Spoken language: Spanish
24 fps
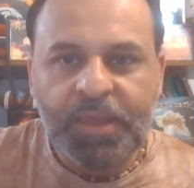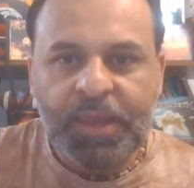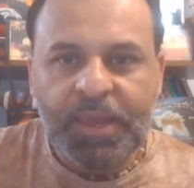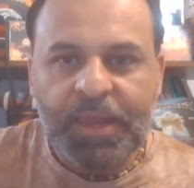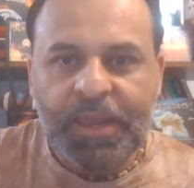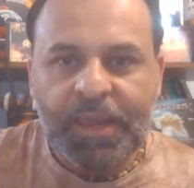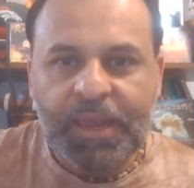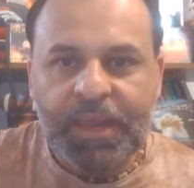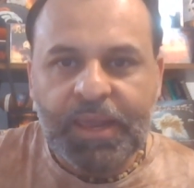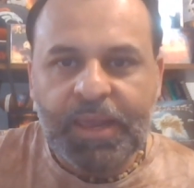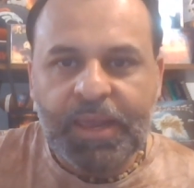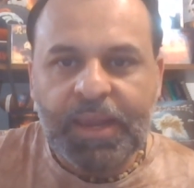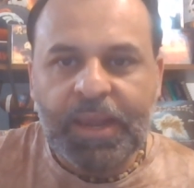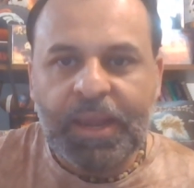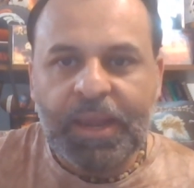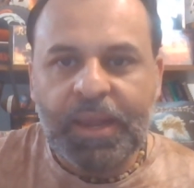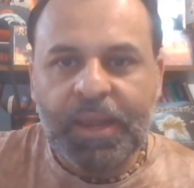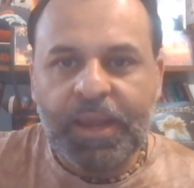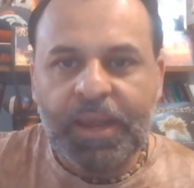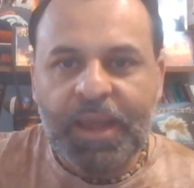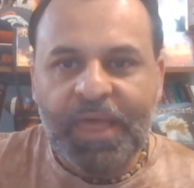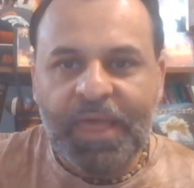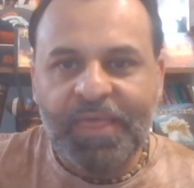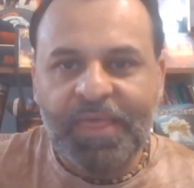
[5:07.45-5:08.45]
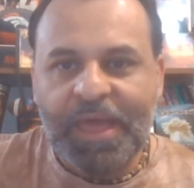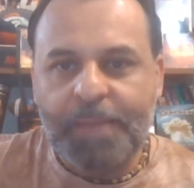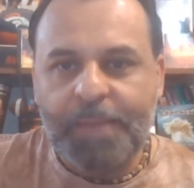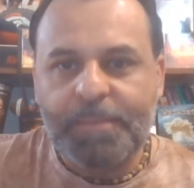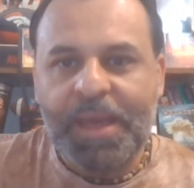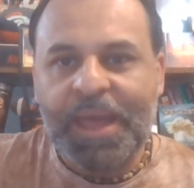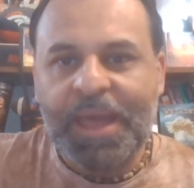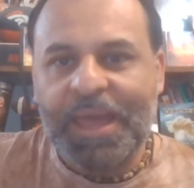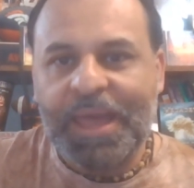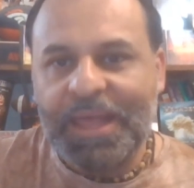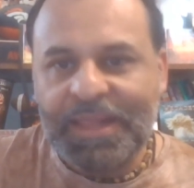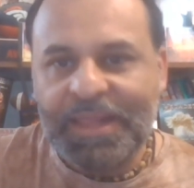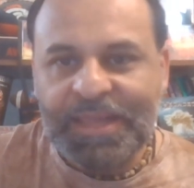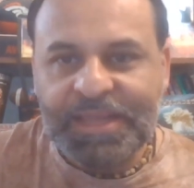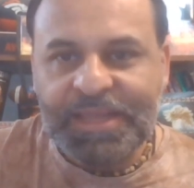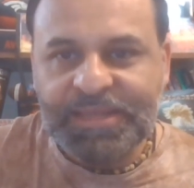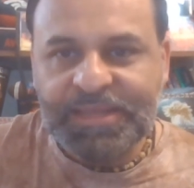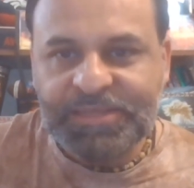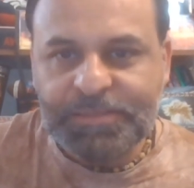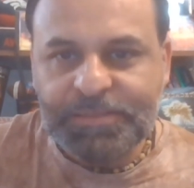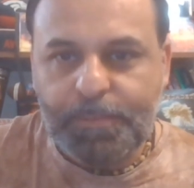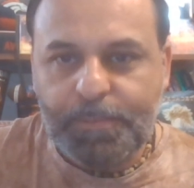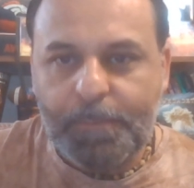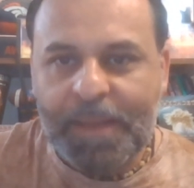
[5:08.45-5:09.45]
la dama
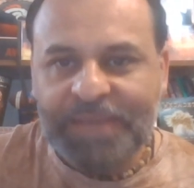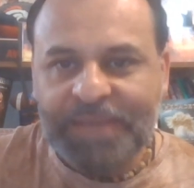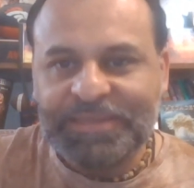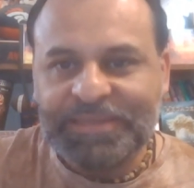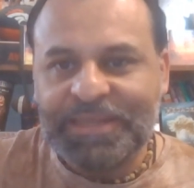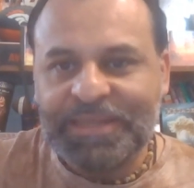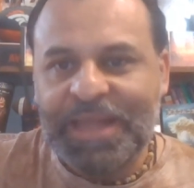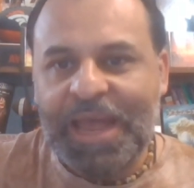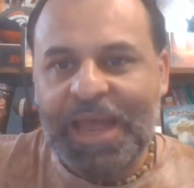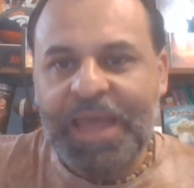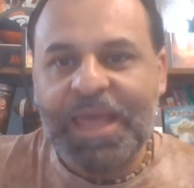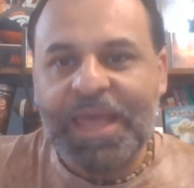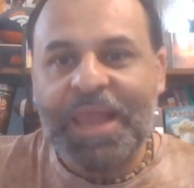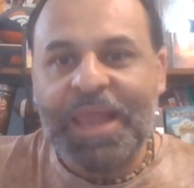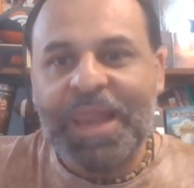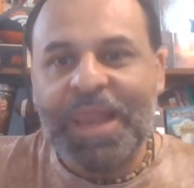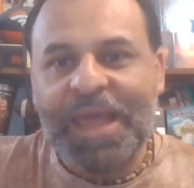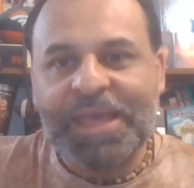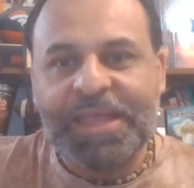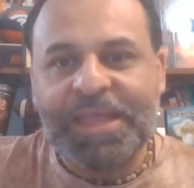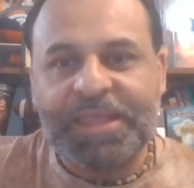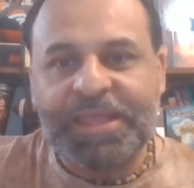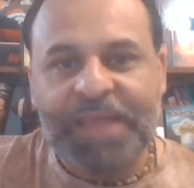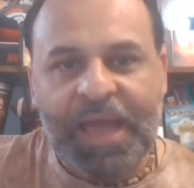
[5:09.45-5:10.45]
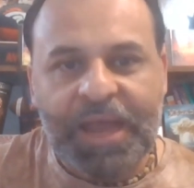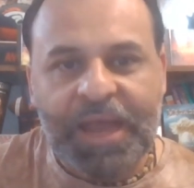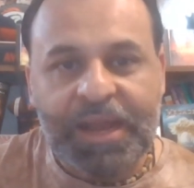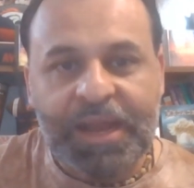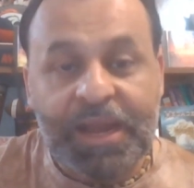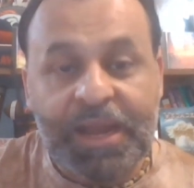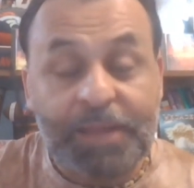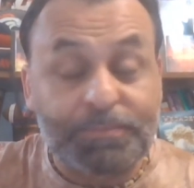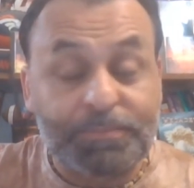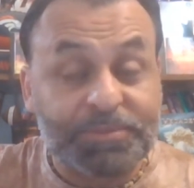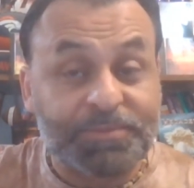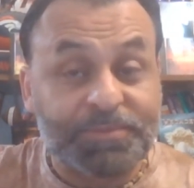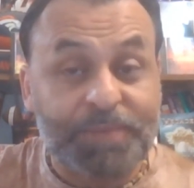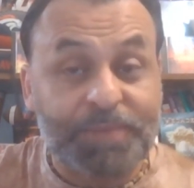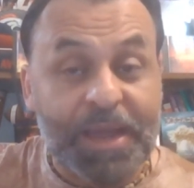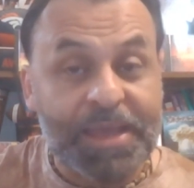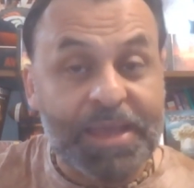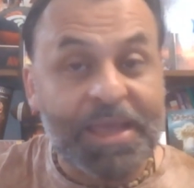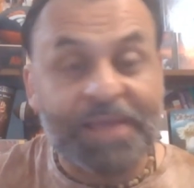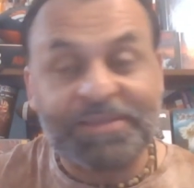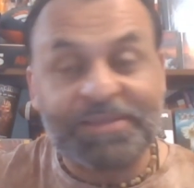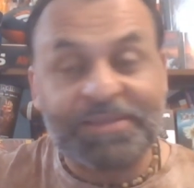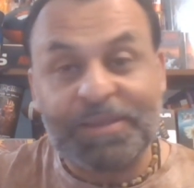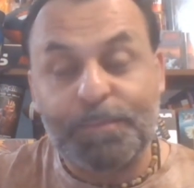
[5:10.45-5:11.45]
Elise Maslay en la guitarra, pues
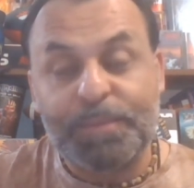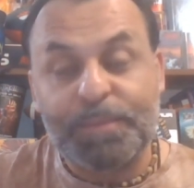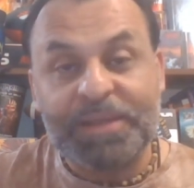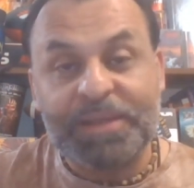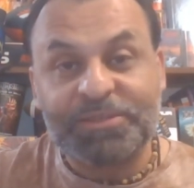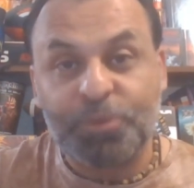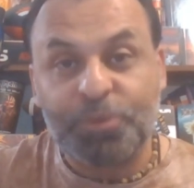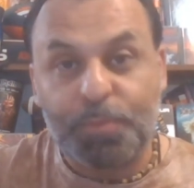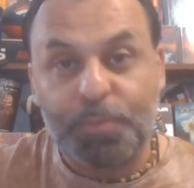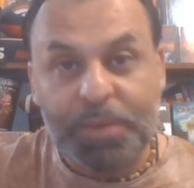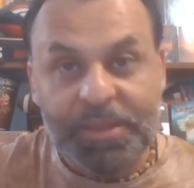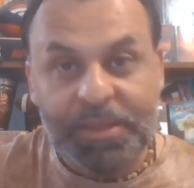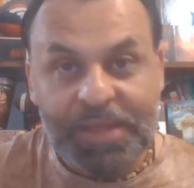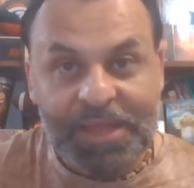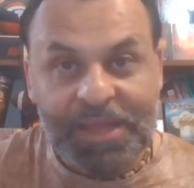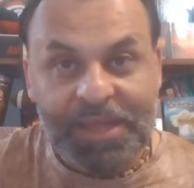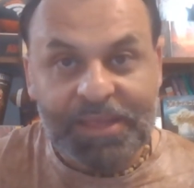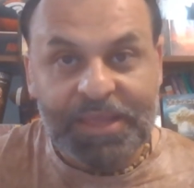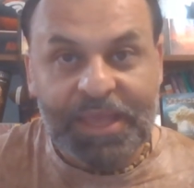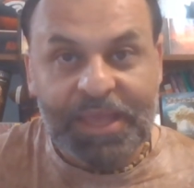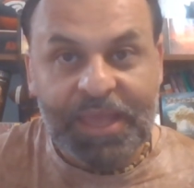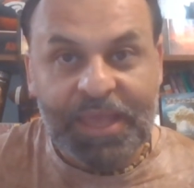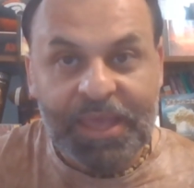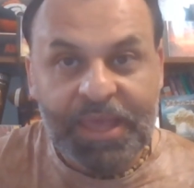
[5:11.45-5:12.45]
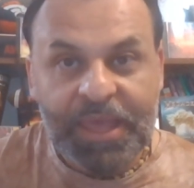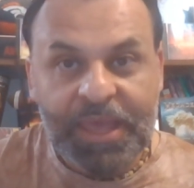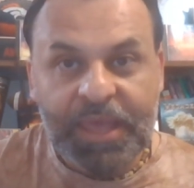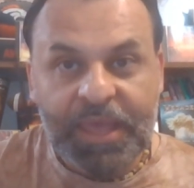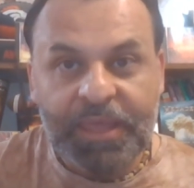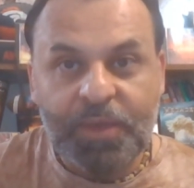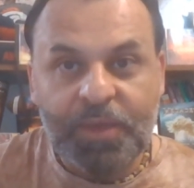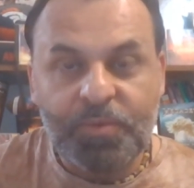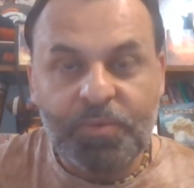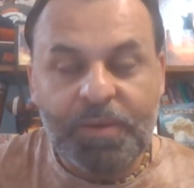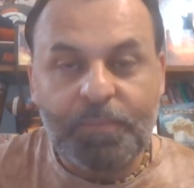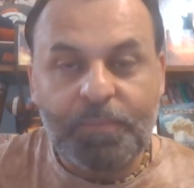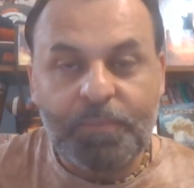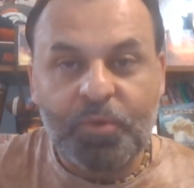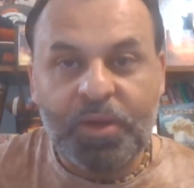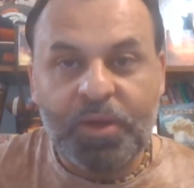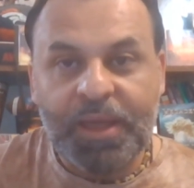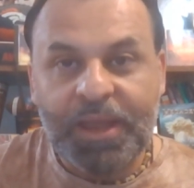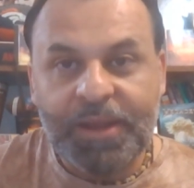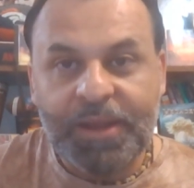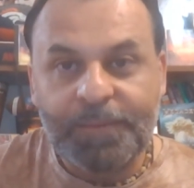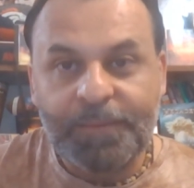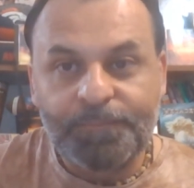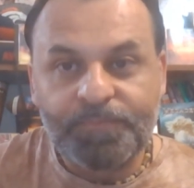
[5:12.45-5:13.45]
vaya, siempre es sorprendente que una
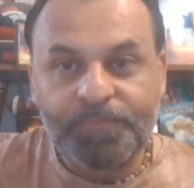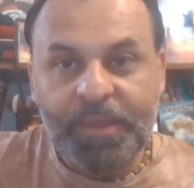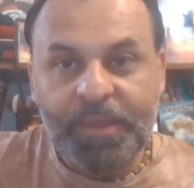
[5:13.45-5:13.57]
mujer